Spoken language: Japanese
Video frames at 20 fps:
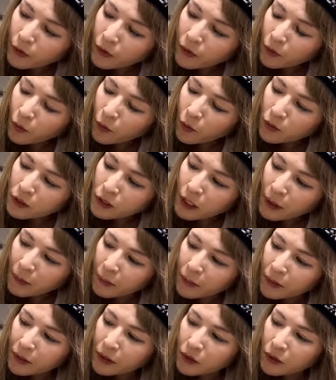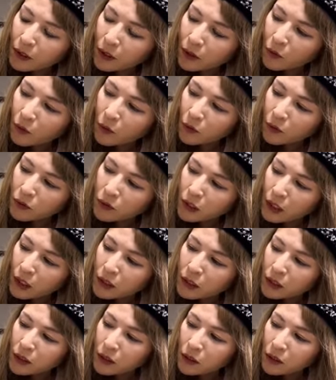こう、3匹ってこう、詐
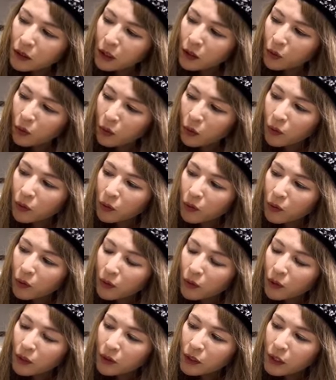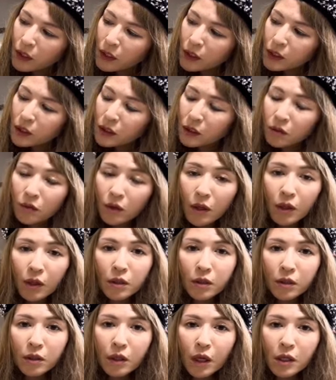欺師なのよ。詐欺師と
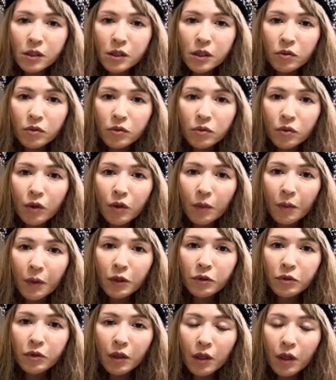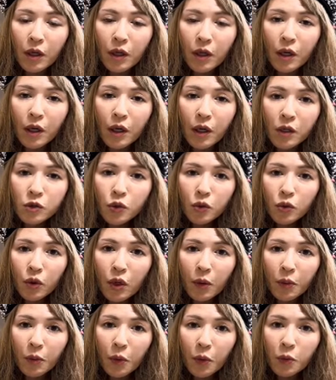か、感触とかもあるから、それ
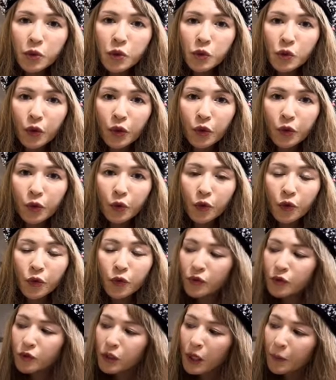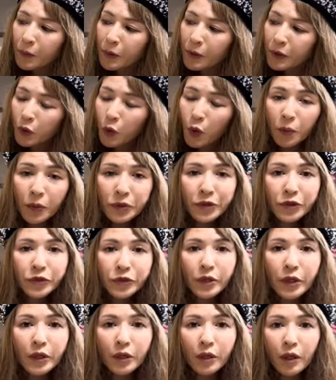はもうもちろんあの、三匹の本命札
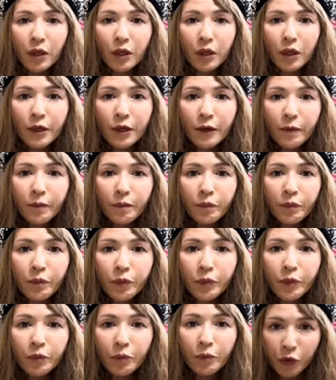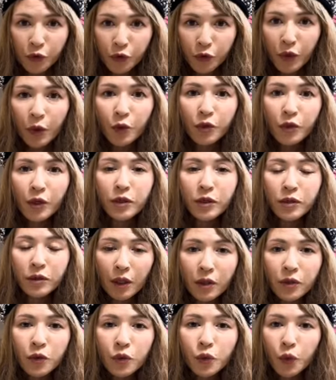やから、まあそれをやっ
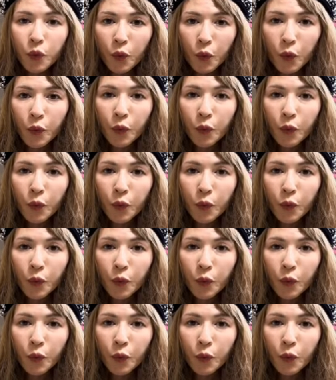たっていうこと。